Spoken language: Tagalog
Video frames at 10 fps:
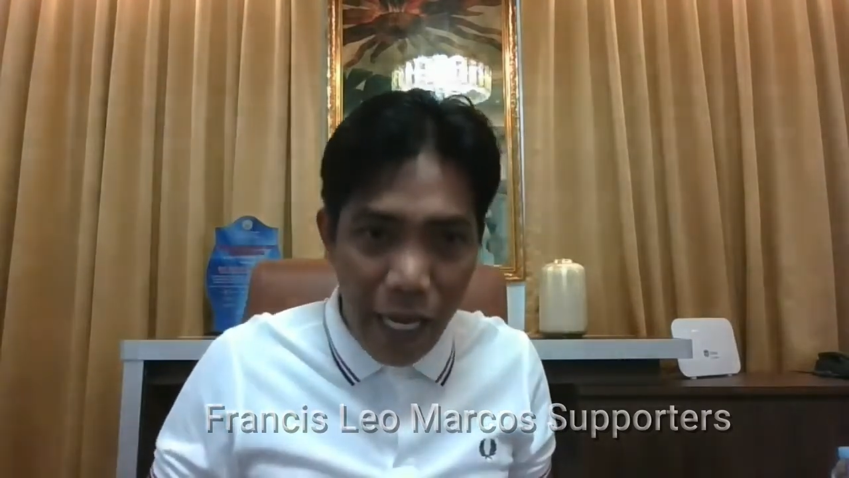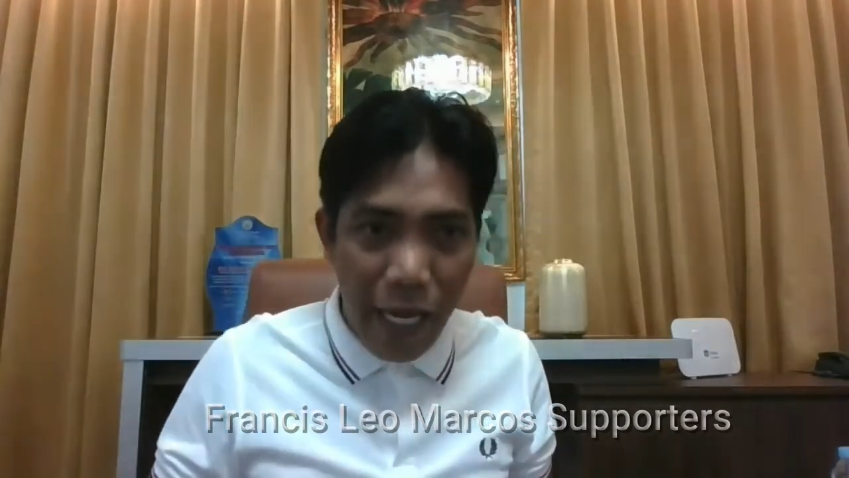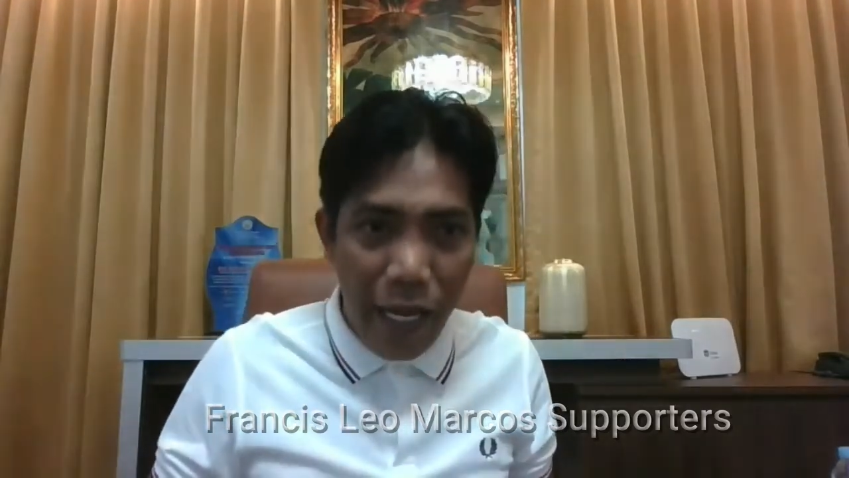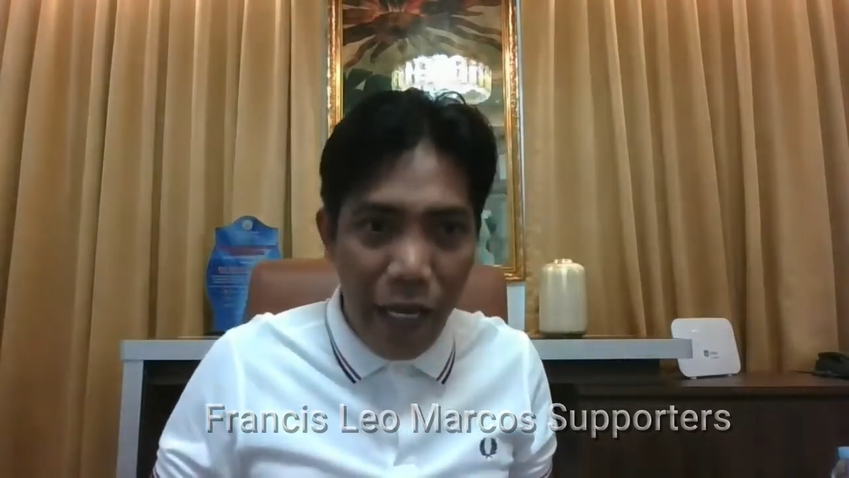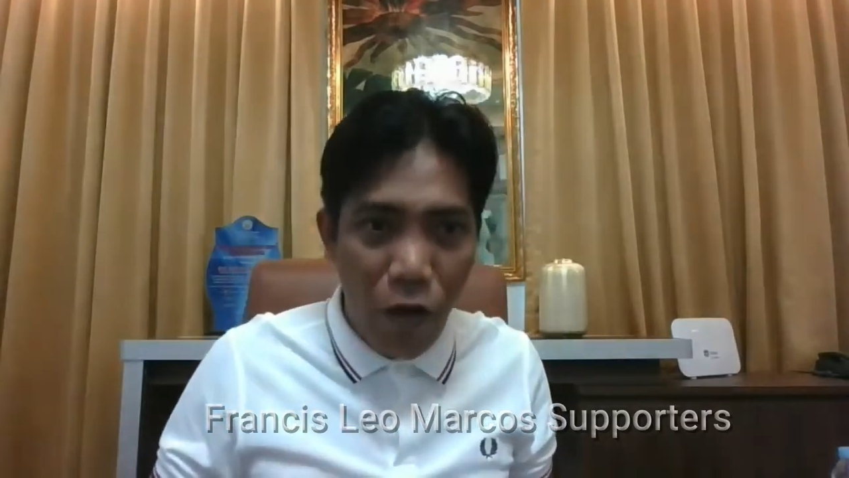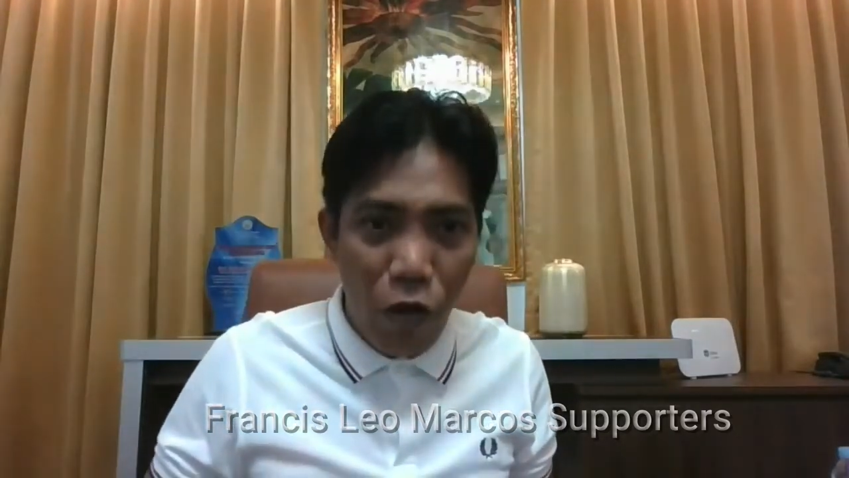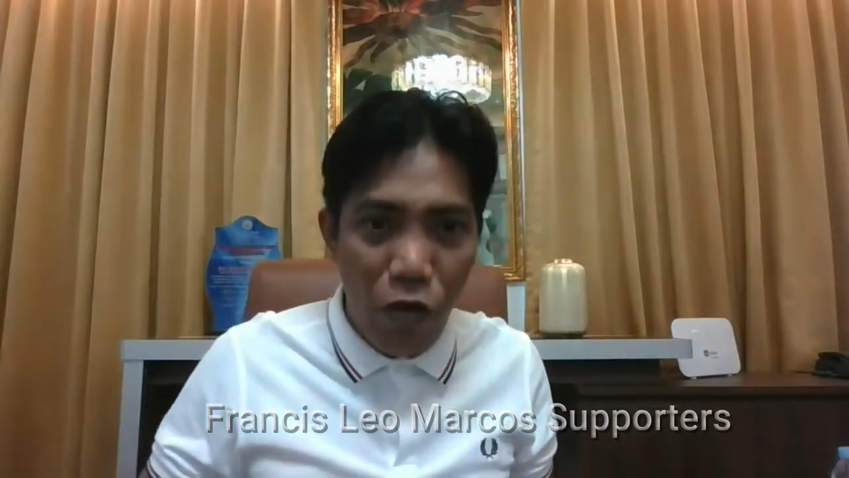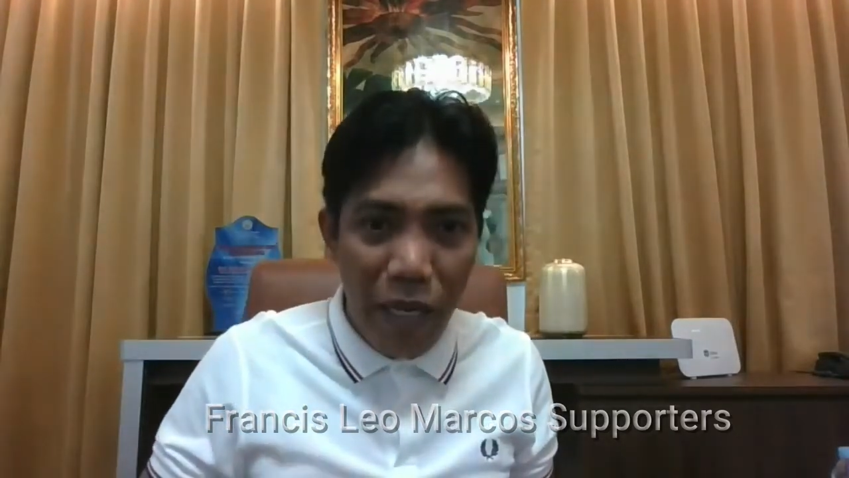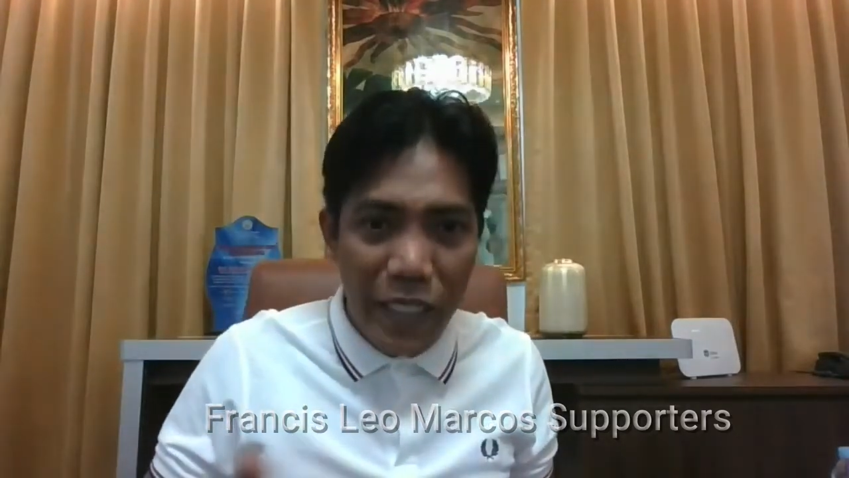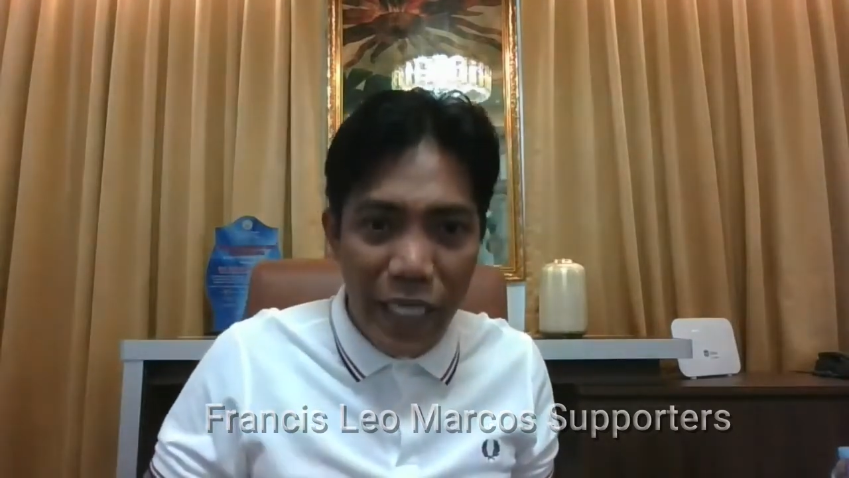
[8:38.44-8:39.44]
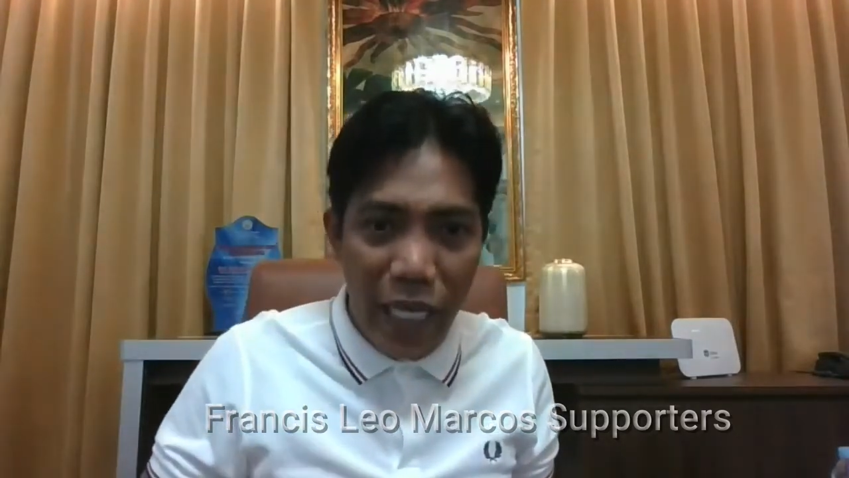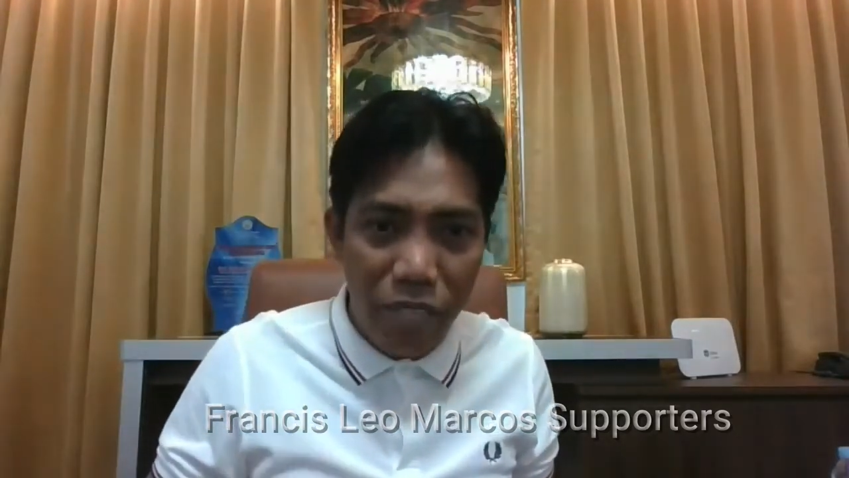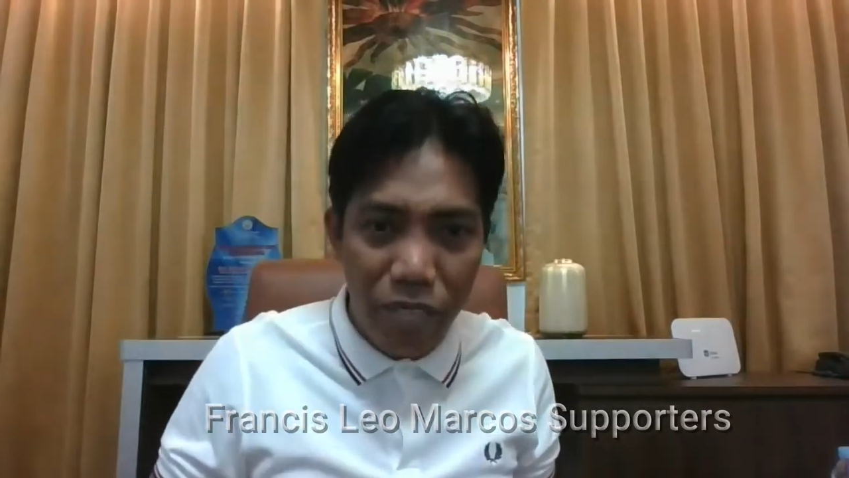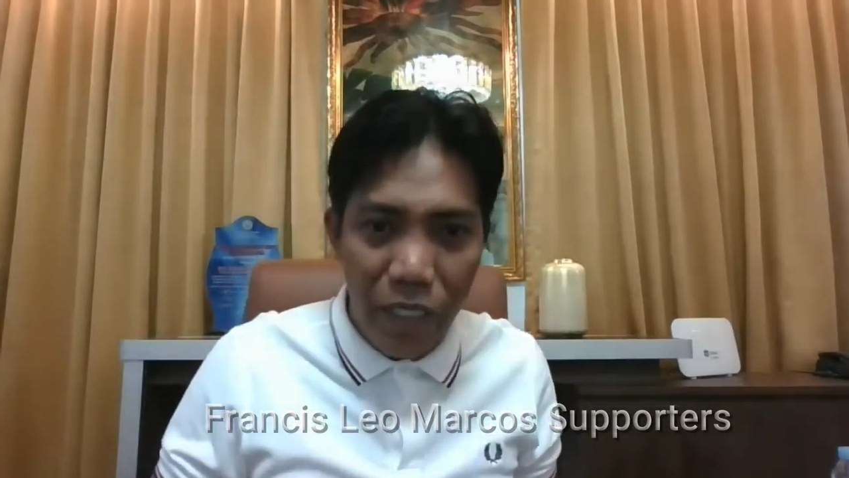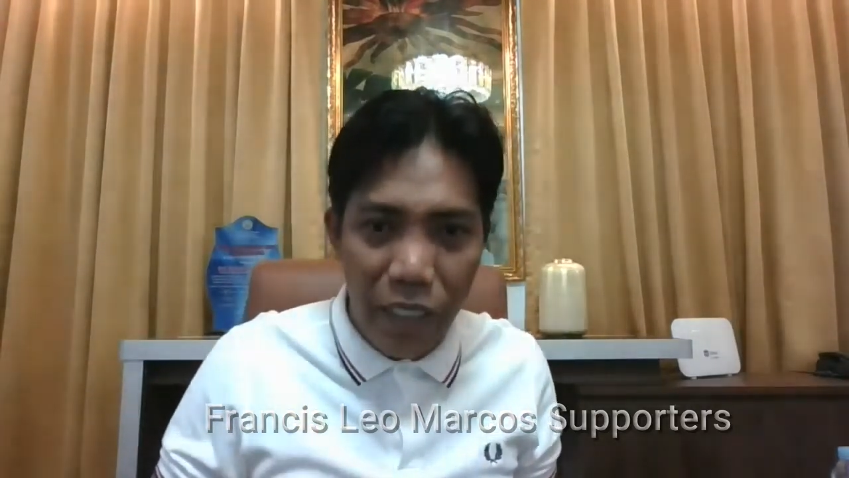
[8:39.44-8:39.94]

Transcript: na all myself